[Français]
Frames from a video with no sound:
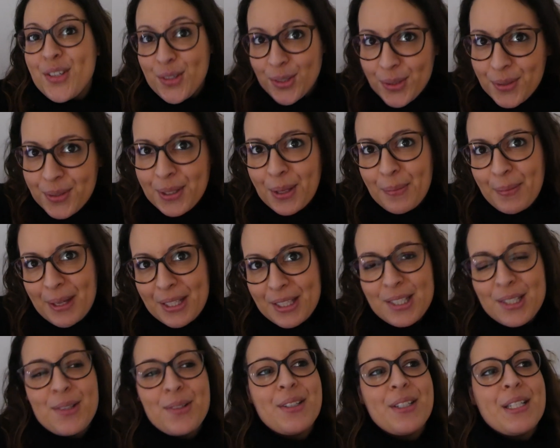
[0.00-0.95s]
je suis un
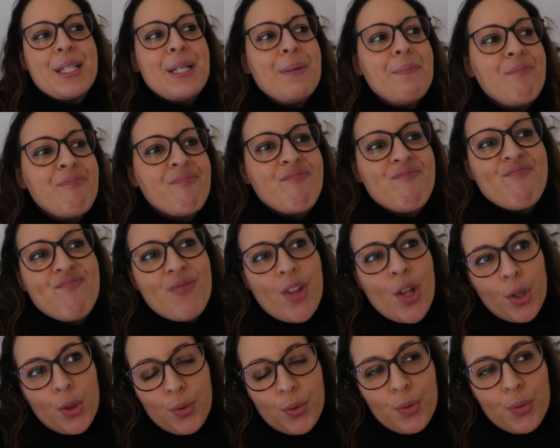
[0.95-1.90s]
particulier,
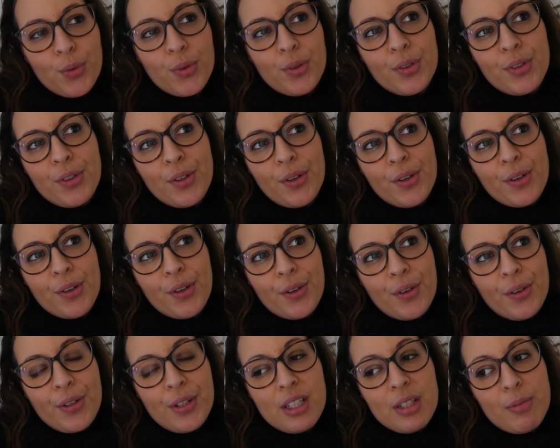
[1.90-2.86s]
donc
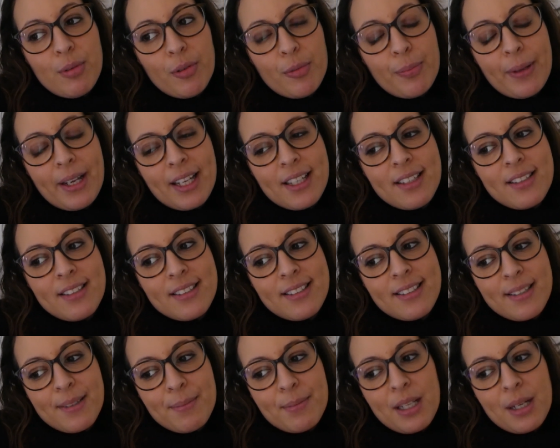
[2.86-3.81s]
euh, ils ne peuvent pas
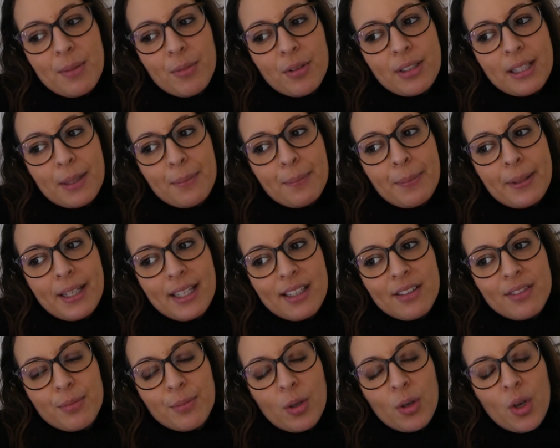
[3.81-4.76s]
accepter le mandat de
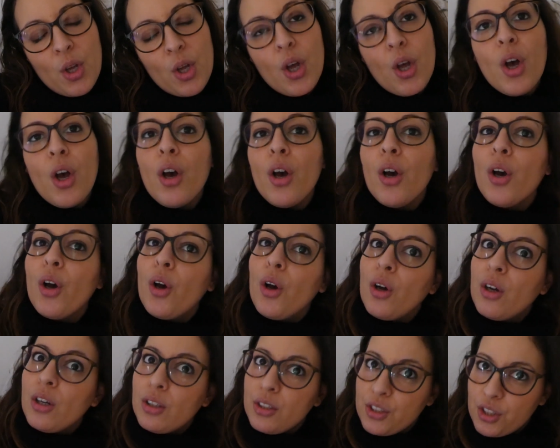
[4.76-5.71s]
prélèvement.
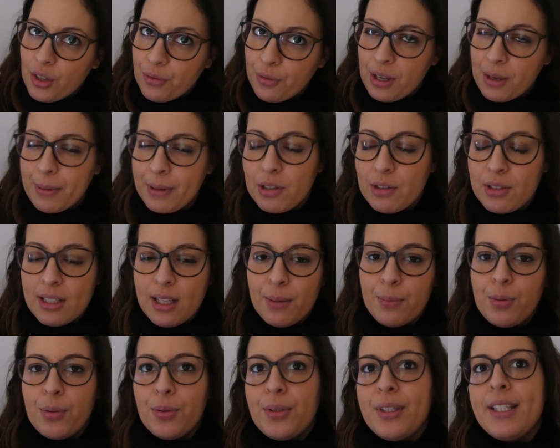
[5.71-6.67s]
J'ai envoyé mes
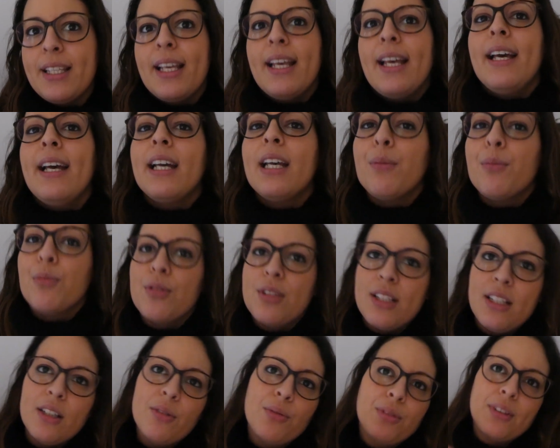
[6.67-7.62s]
impôts hier, ils m'ont dit
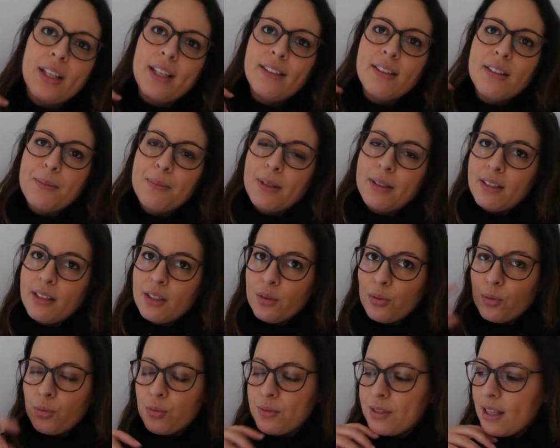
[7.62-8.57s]
de les contacter ce matin,
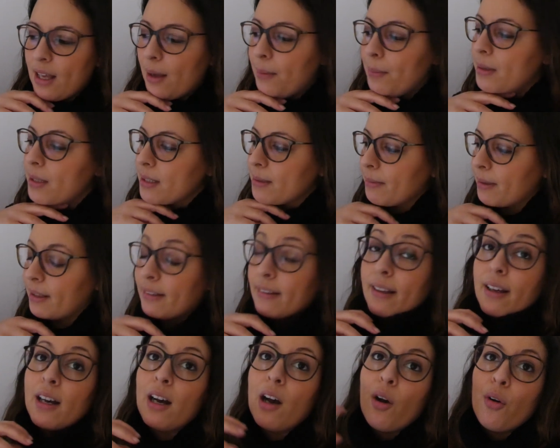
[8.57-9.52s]
donc on s'est appelé ce
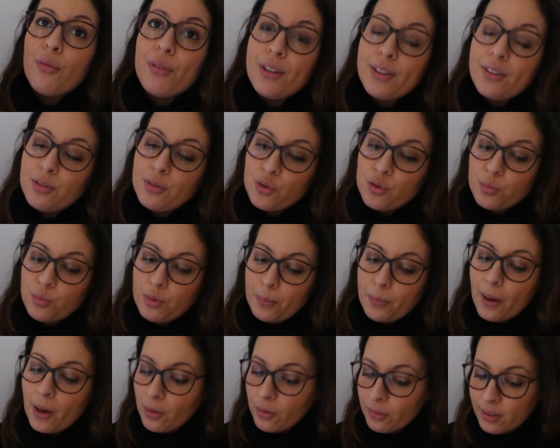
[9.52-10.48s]
matin. En fait, je ne peux
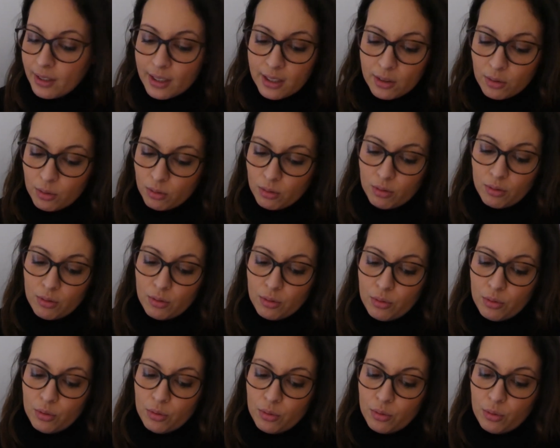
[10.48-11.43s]
pas rentrer
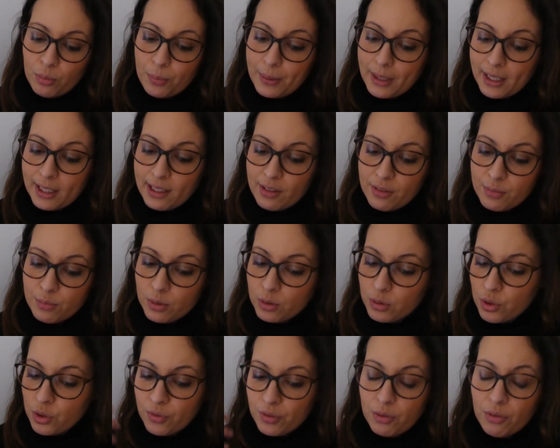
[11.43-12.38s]
de,
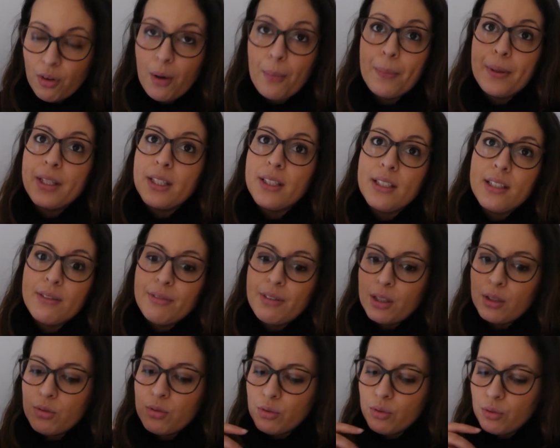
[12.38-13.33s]
prélèvement, je vais devoir payer les
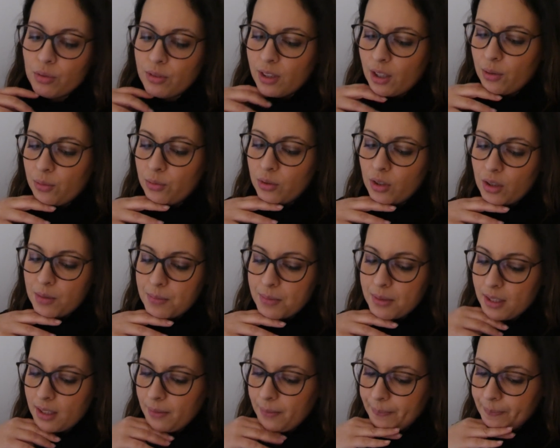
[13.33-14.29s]
factures une à une comme
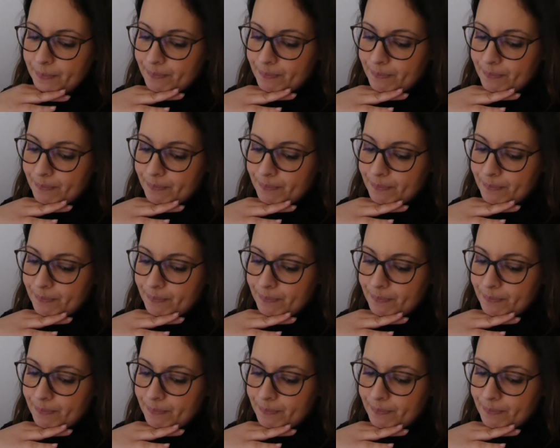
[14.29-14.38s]
ça.